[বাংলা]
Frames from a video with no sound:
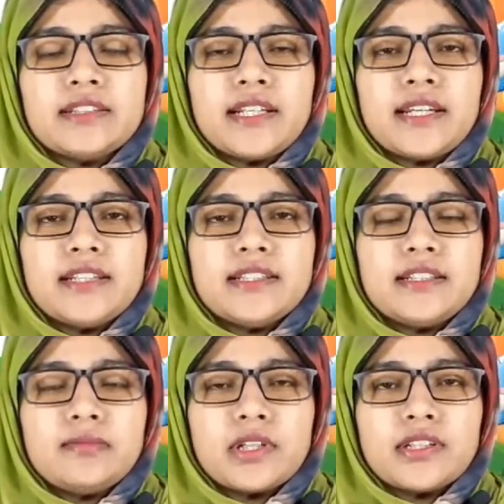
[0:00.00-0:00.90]
জ্যাঠাই
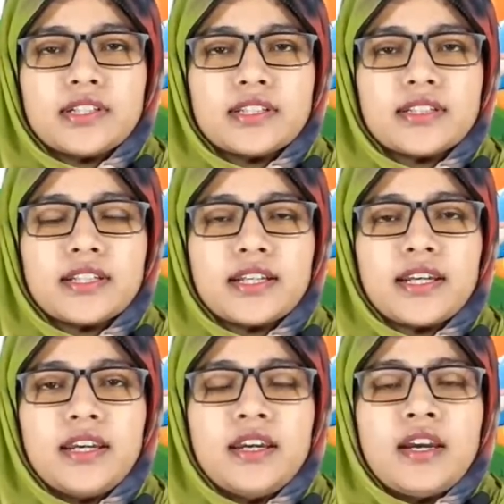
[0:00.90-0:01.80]
জেঠিমার ড্রেসটা
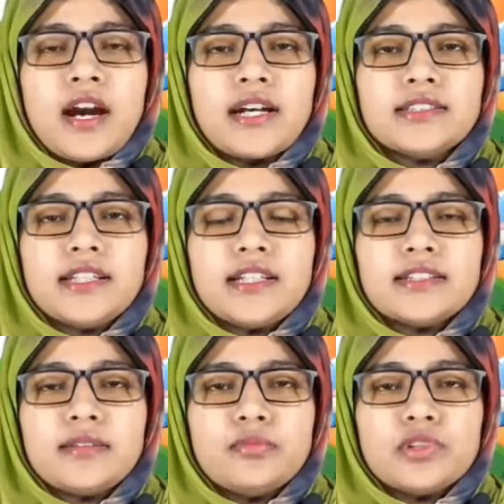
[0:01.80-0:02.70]
দেখে হাসতে
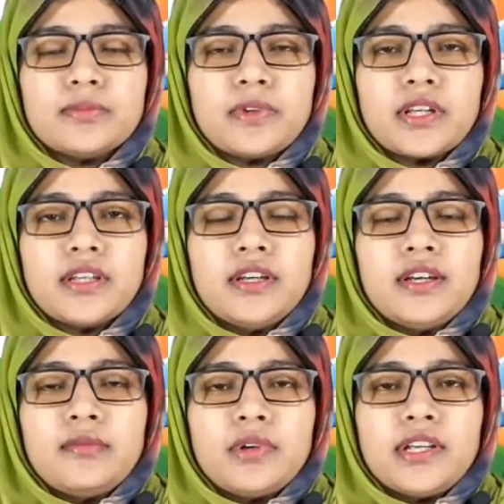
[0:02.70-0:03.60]
হাসতে বসে পড়ে
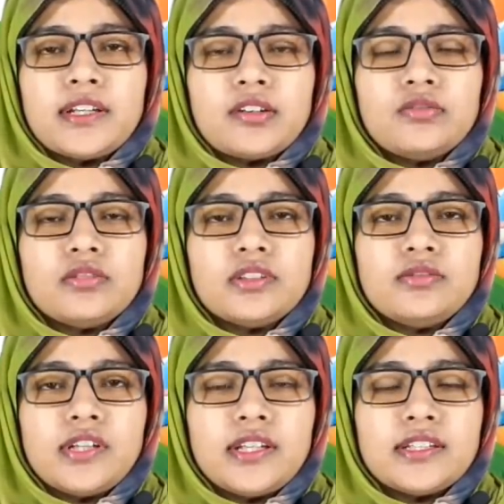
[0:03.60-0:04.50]
বলে এটা কোনো
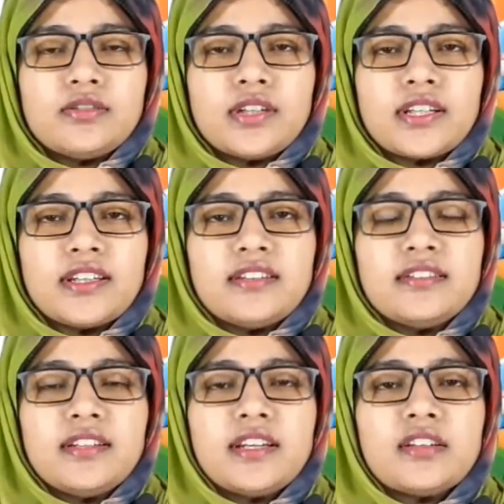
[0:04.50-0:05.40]
কিছু এনেছো নাকি
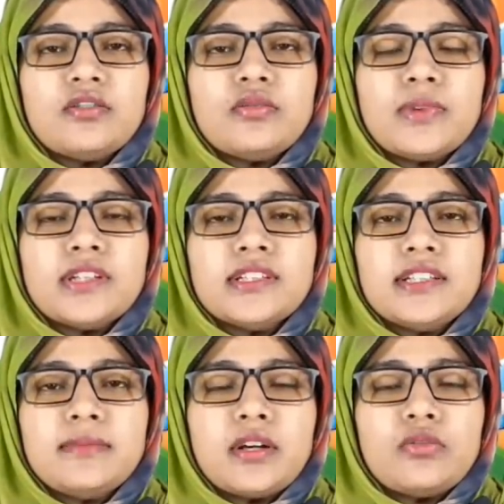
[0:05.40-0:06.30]
এটা তো তোমার
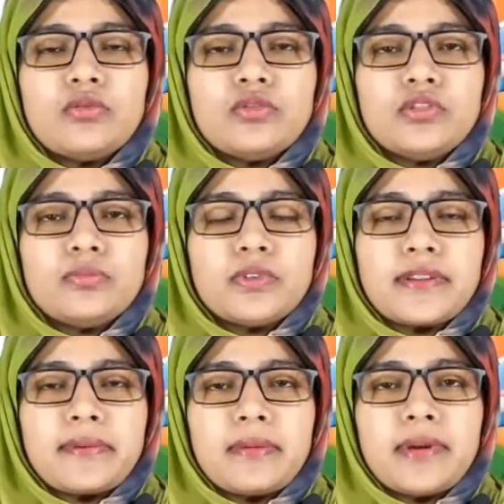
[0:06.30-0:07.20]
জেঠিমা কোনোদিনও
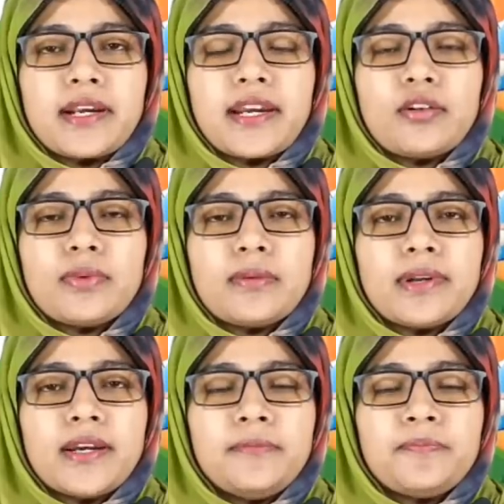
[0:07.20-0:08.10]
পড়তে পারবে না কেন
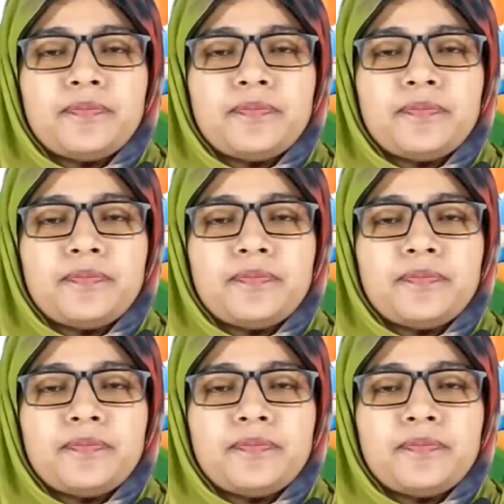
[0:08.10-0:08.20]
পারবে না